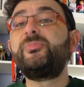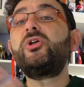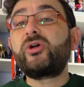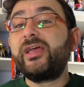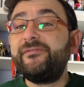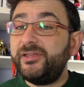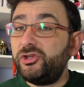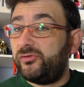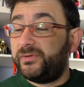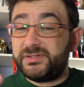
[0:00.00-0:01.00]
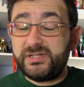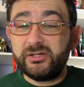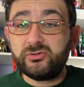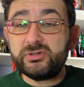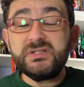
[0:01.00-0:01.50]
Spero che i video vi
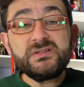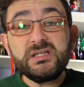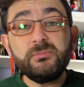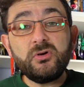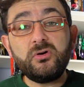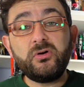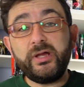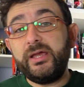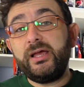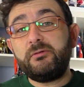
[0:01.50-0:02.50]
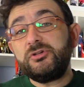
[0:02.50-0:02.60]
siano di stimolo e a